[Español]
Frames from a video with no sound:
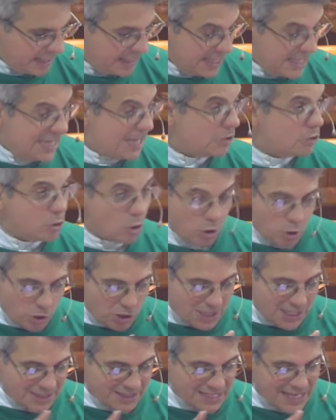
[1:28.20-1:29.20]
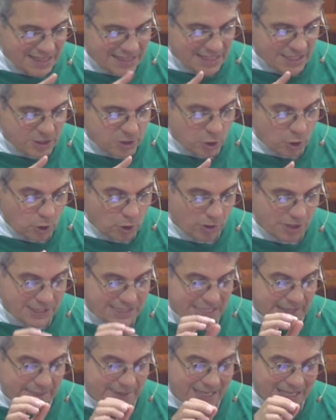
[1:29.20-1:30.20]
Y esto no se trata solo de
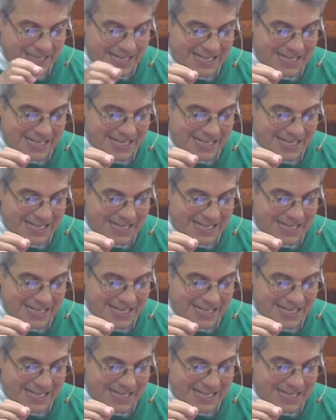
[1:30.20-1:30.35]
saber